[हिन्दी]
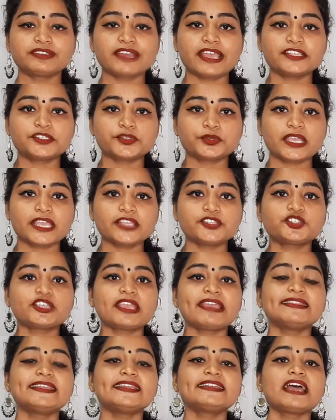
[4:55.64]
रह चुके
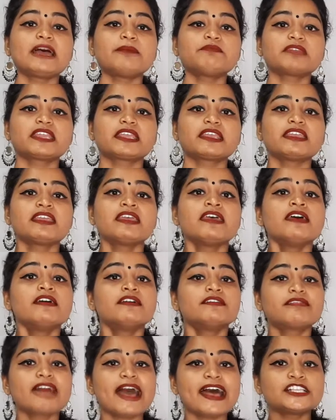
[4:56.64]
छेदी राम ने
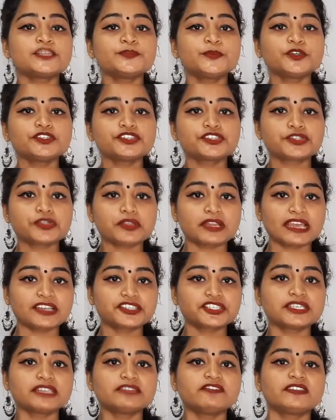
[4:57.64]
राजपुर
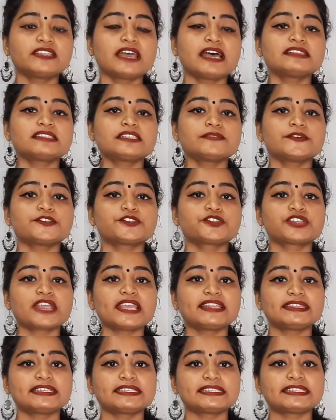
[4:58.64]
सुरक्षित विधानसभा
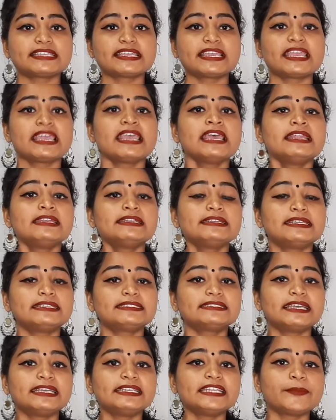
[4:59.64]
क्षेत्र से
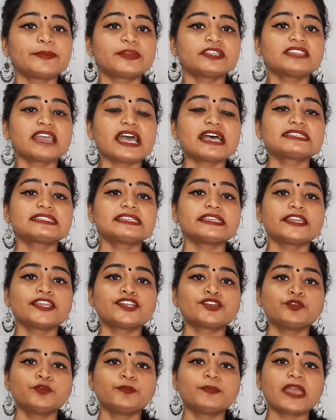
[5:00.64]
निर्दलीय प्रत्याशी
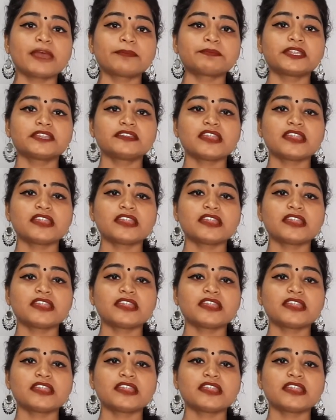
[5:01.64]
के रूप में अपना